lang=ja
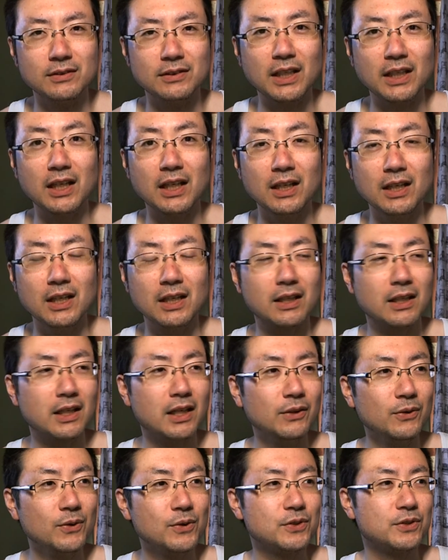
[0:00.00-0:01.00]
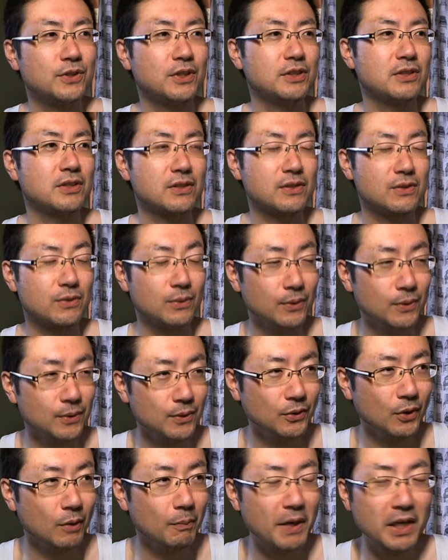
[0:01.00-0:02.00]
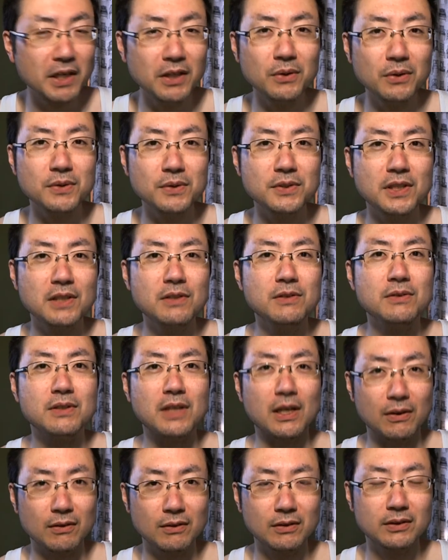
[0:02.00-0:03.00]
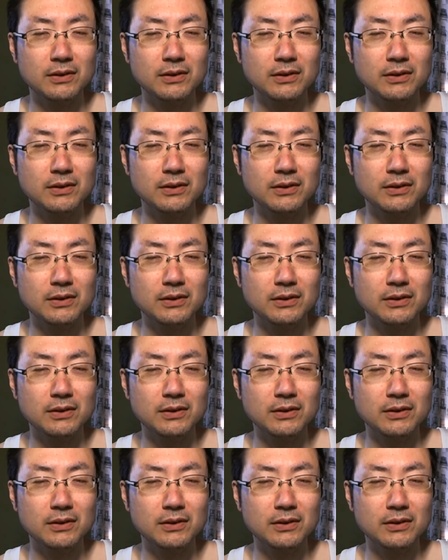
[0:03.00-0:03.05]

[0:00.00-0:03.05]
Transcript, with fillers: だから彼女たちは相当勉強してるんだよ